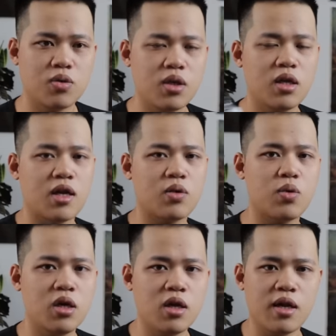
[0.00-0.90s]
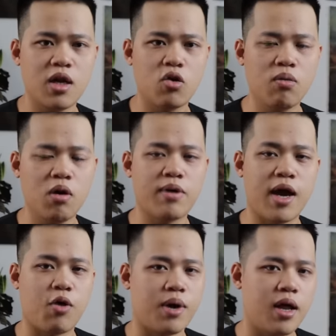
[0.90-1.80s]
Tuy nhiên theo tôi nghĩ là nếu ông
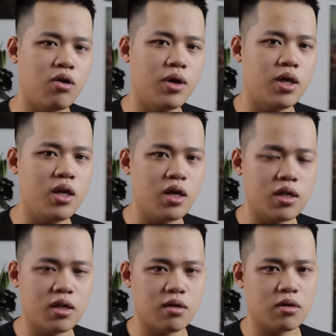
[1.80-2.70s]
nào mà đang có ý định